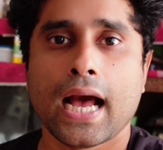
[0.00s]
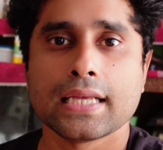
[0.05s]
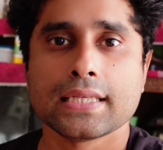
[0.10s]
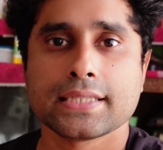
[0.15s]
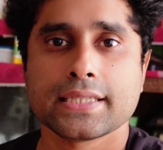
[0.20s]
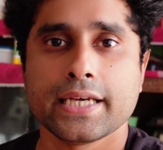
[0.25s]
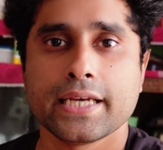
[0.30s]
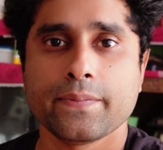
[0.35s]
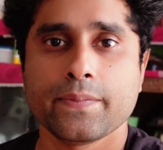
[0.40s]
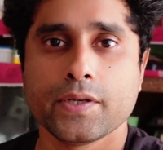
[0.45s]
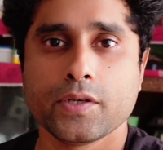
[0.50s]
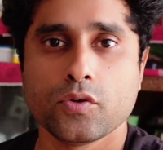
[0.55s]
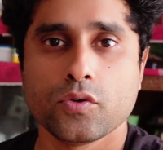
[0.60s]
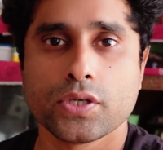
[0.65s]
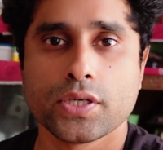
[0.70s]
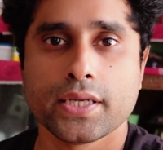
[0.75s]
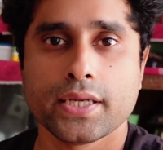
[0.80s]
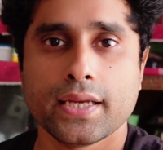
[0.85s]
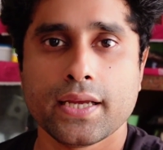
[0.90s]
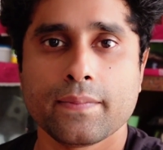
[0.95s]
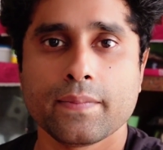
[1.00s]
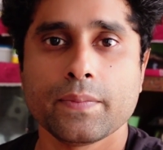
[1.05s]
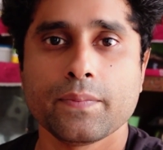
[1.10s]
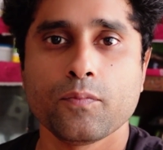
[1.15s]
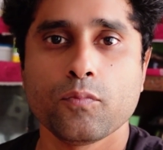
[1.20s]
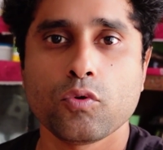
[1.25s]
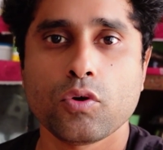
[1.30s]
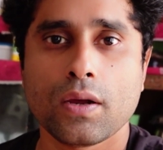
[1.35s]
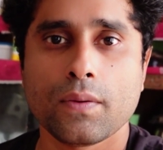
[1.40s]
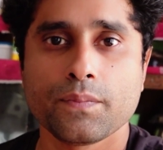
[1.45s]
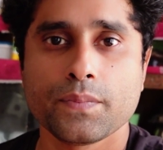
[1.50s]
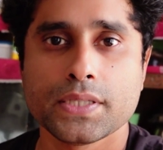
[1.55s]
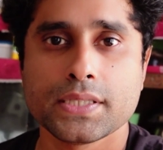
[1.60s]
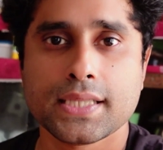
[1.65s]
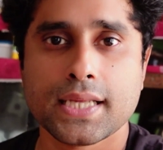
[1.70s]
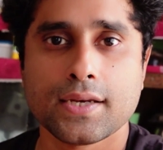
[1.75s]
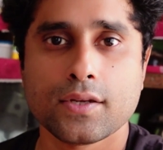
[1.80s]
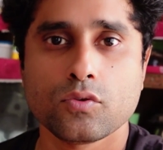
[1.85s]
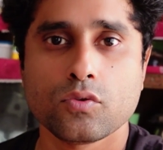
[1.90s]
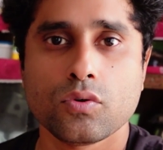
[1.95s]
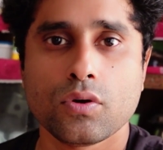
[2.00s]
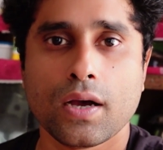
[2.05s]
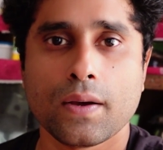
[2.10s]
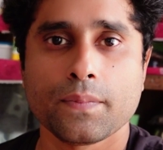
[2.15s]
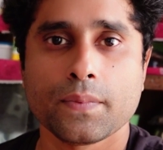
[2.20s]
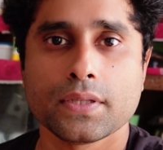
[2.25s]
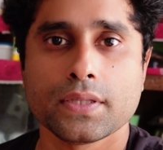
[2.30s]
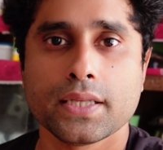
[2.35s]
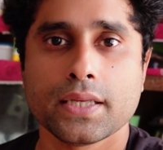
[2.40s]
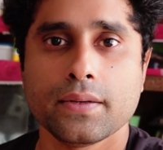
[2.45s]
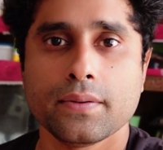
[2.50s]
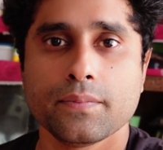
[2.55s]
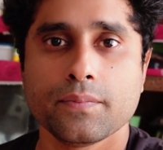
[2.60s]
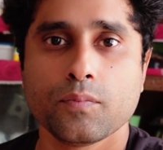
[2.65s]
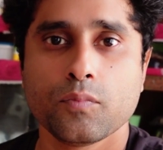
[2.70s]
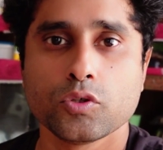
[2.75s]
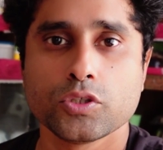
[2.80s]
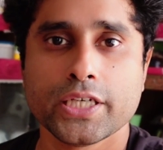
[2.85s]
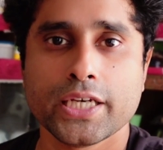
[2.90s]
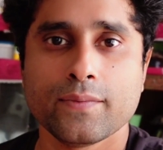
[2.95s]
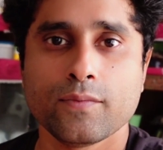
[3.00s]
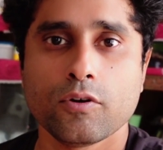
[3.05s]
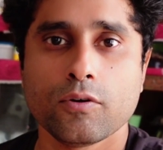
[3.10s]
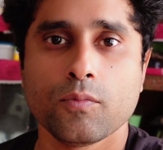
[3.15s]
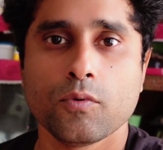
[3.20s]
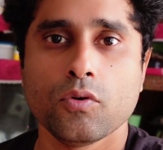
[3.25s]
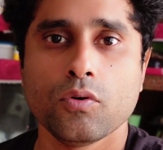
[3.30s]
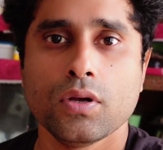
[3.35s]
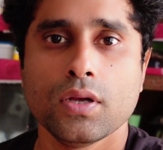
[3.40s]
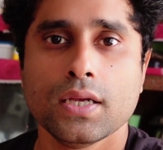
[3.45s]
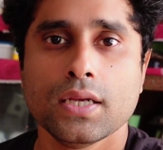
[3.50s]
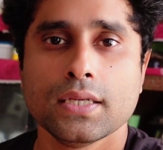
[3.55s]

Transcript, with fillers: আজকের ভিডিওতে আমি পুরা বিস্তারিত আপনাদের বুঝিয়ে বলবো